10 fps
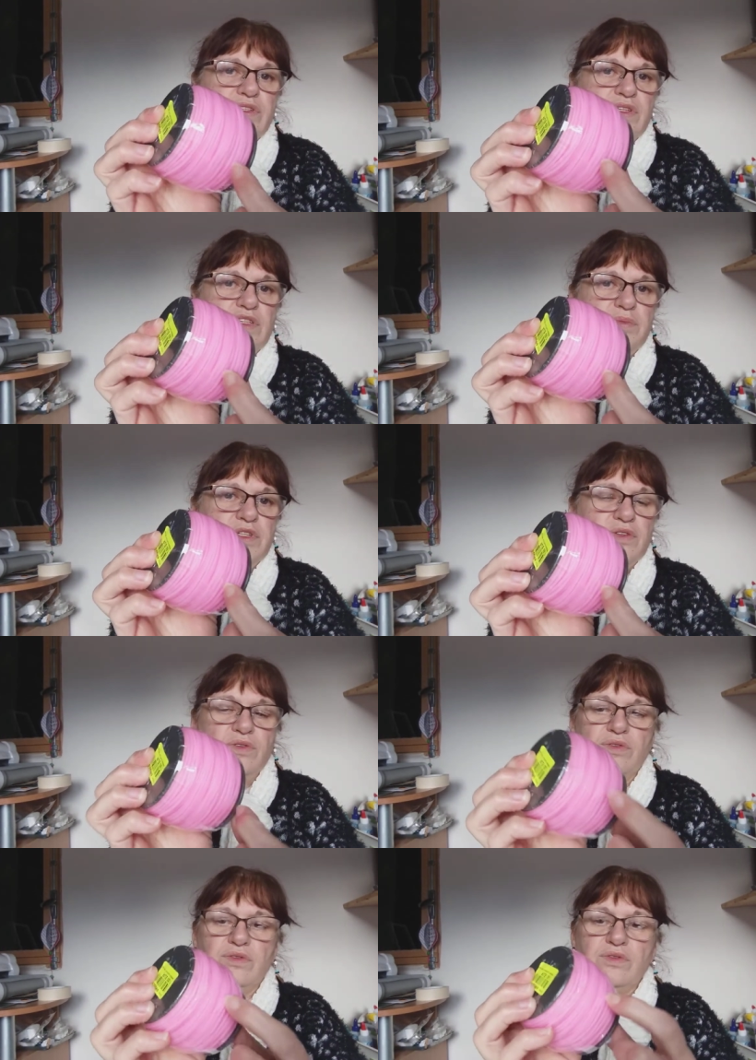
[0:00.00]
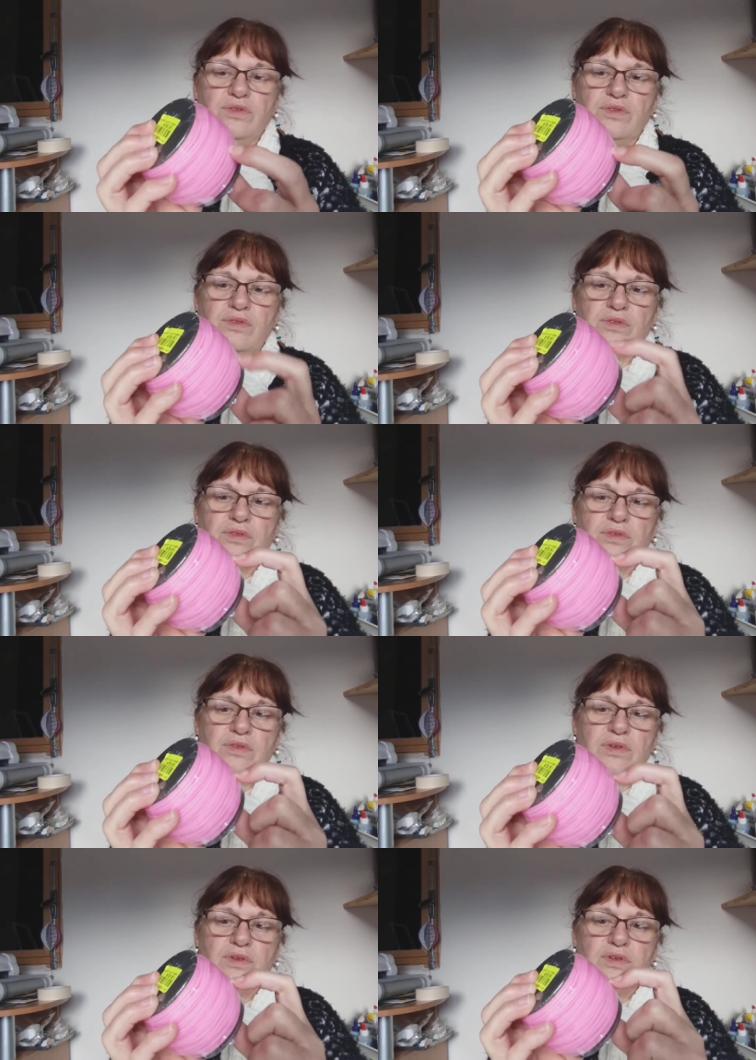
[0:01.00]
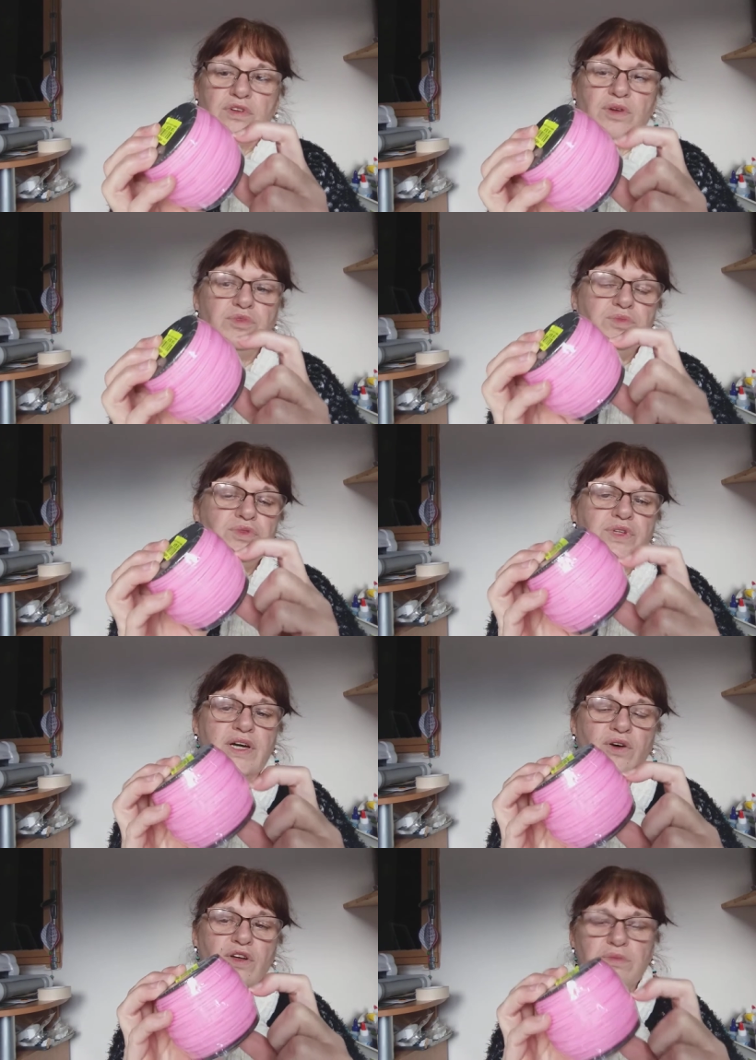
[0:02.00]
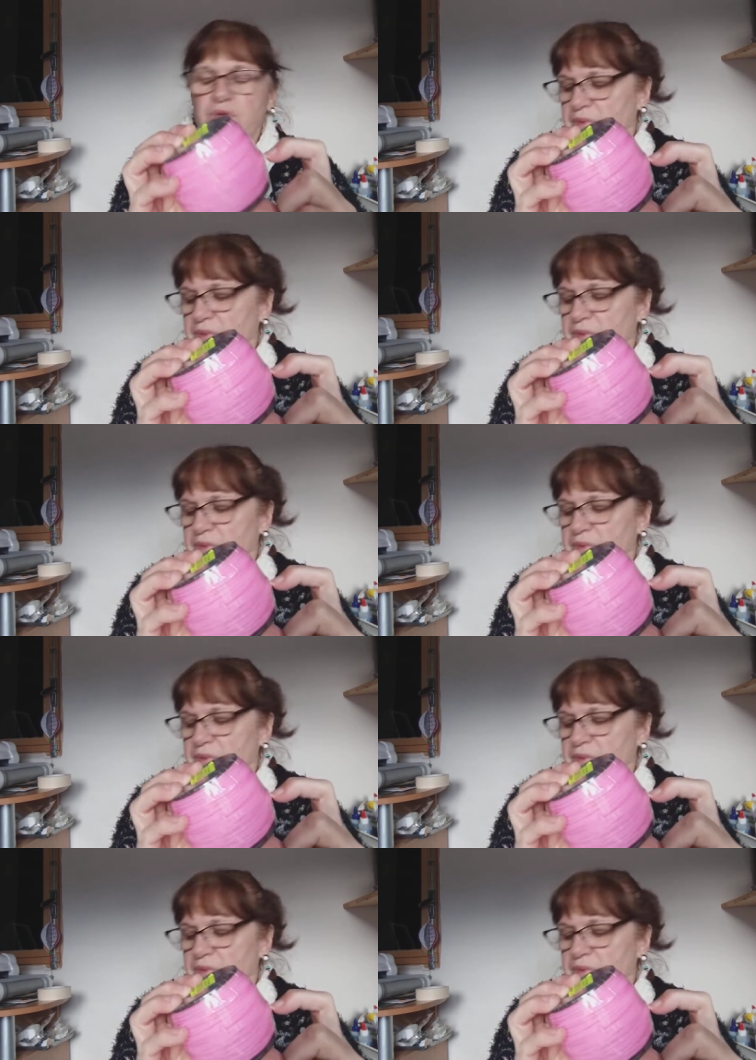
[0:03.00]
Hein, c'est une espèce de, comme du bunacorde, mais